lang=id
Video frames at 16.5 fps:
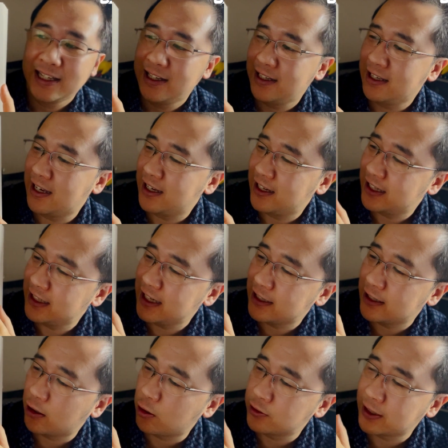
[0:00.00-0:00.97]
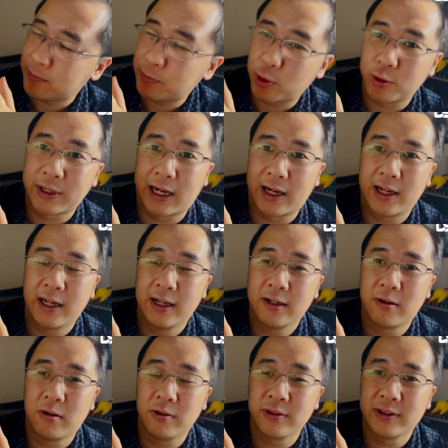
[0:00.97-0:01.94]
Ya, ini adalah konten produk,
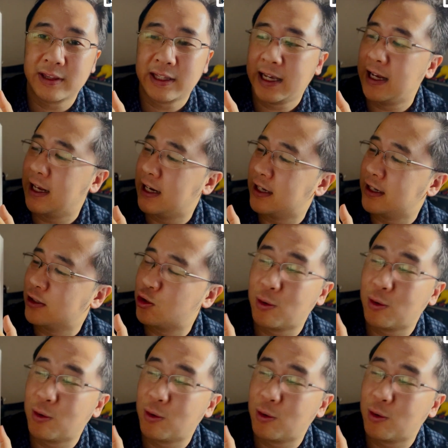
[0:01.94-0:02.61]
konten